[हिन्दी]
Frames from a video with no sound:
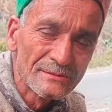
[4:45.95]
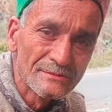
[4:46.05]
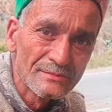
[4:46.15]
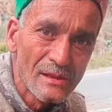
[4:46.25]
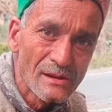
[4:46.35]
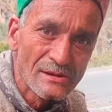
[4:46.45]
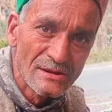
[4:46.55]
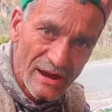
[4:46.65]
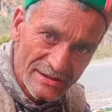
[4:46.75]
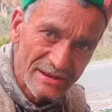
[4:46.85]
पंद्रह बीस
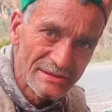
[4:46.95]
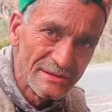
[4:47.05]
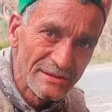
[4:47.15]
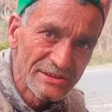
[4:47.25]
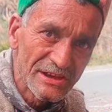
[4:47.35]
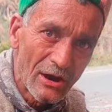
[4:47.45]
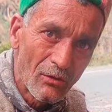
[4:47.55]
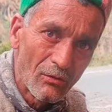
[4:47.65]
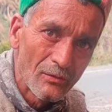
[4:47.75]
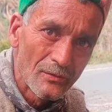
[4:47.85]
हाँ जी हाँ जी क्या हो